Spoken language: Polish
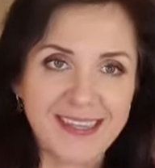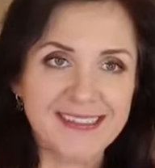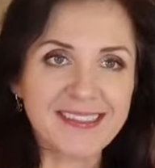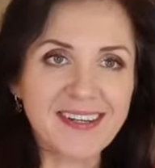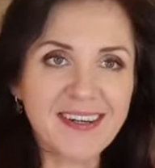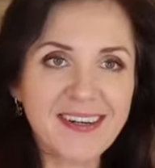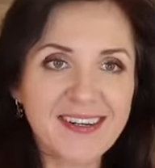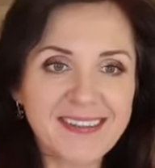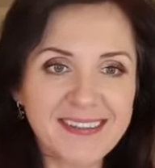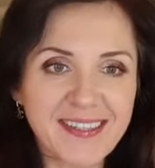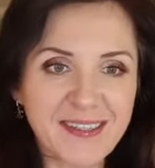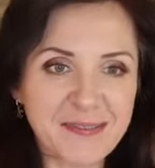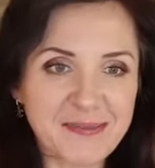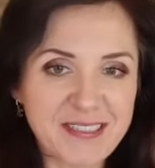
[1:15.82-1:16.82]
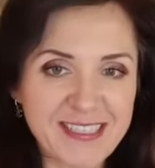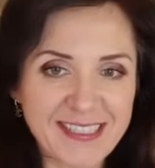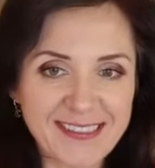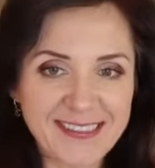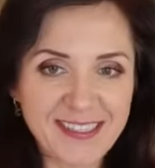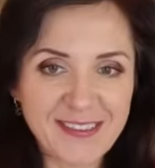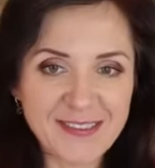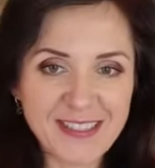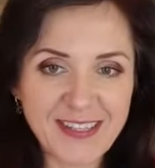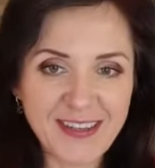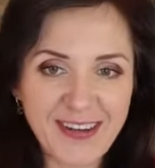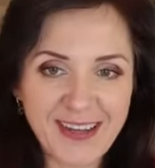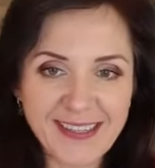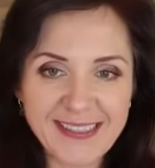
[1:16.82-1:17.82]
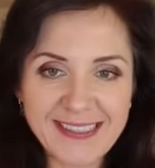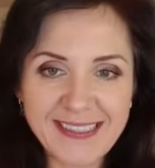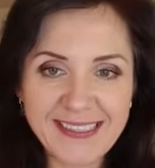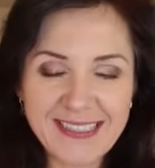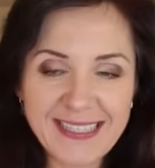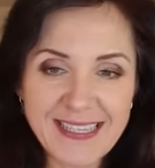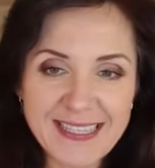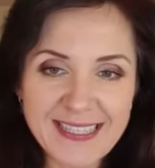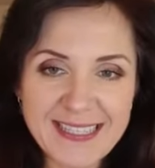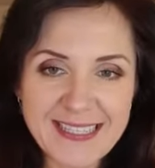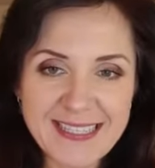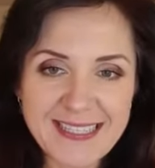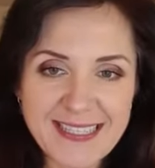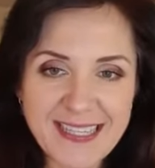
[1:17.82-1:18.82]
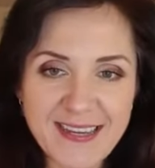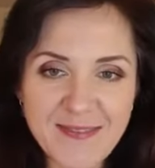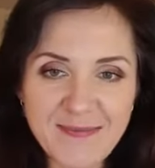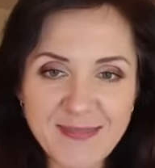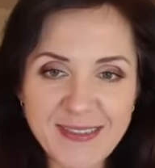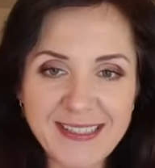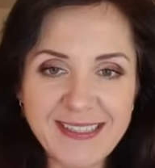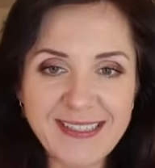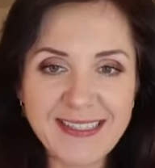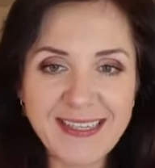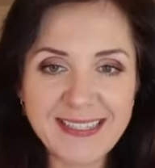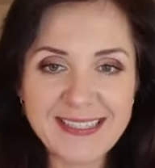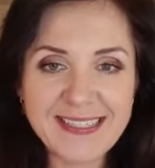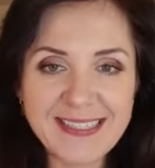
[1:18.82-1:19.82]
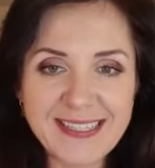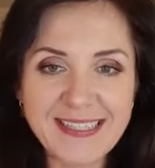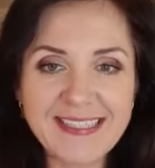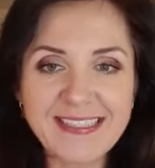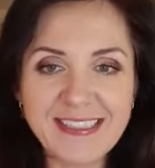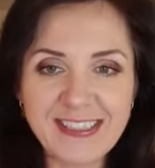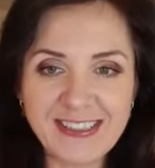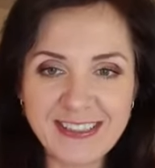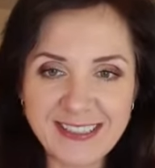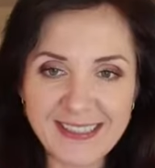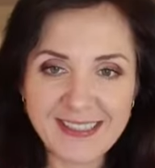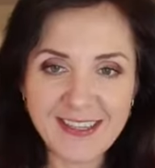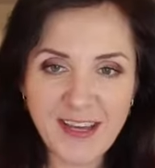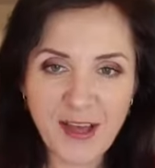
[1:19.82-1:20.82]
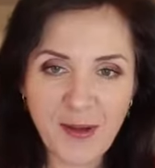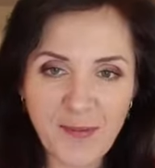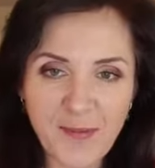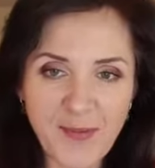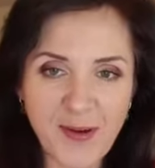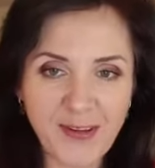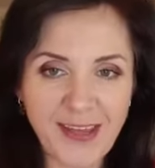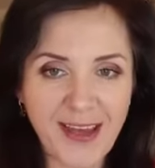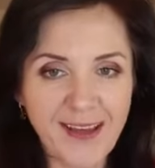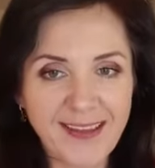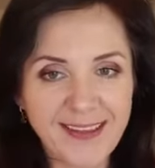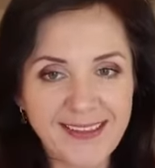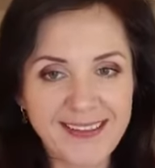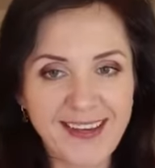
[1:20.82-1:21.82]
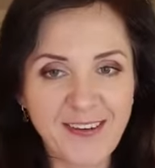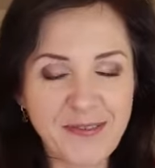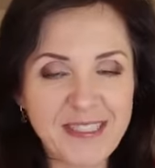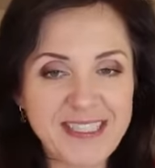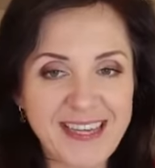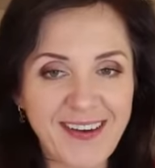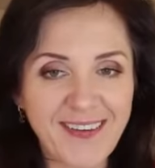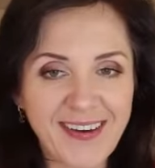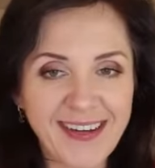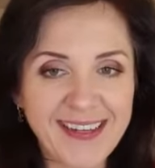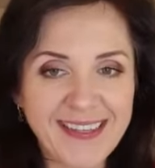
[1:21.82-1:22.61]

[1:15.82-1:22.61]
No dobrze, dobrze, kochani. Jestem i jesteś i ty, Monia napisała.